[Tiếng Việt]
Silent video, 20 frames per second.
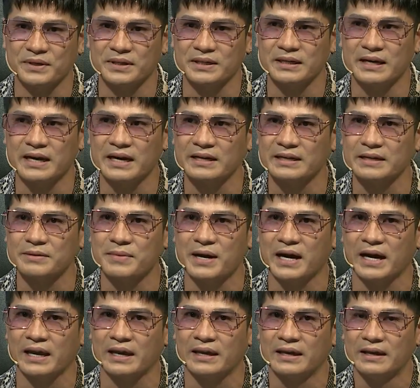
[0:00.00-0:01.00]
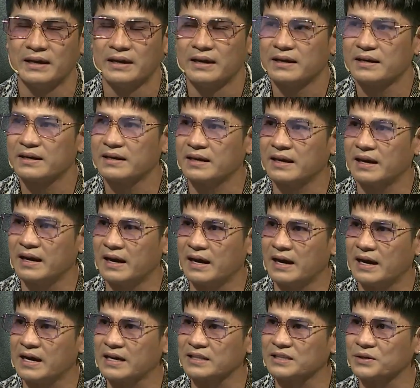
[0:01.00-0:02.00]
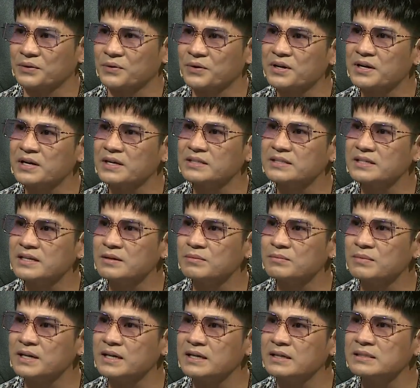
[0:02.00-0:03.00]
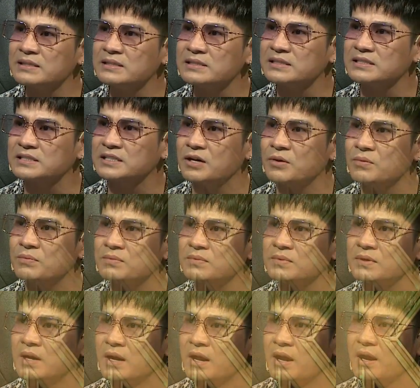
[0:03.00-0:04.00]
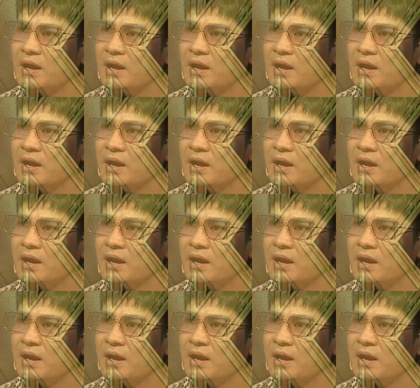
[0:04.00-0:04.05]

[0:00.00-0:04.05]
mới hát cái bài nhà tôi trên bến sông